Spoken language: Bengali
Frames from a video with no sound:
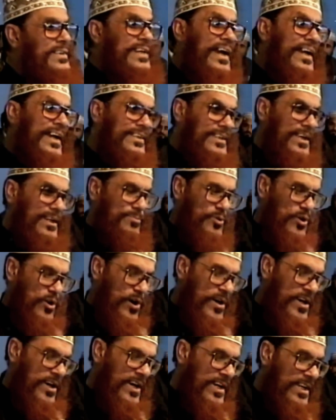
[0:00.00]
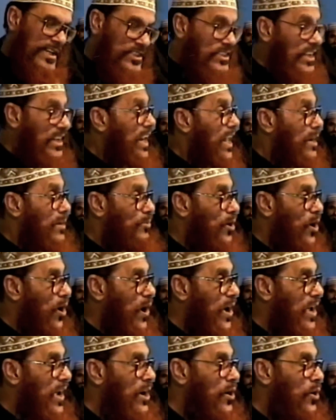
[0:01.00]
ডাকাতির ভয় জেনার
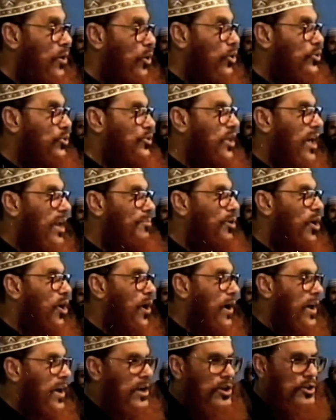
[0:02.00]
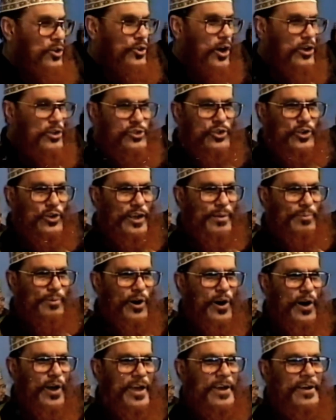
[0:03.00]
ভয় হত্যার ভয় ধর্ষণের
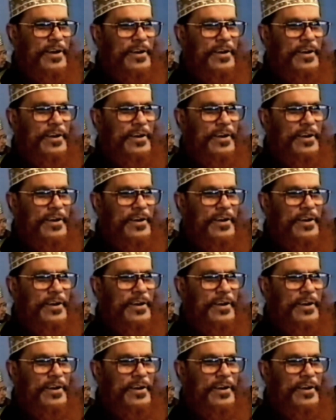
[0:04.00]
ভয়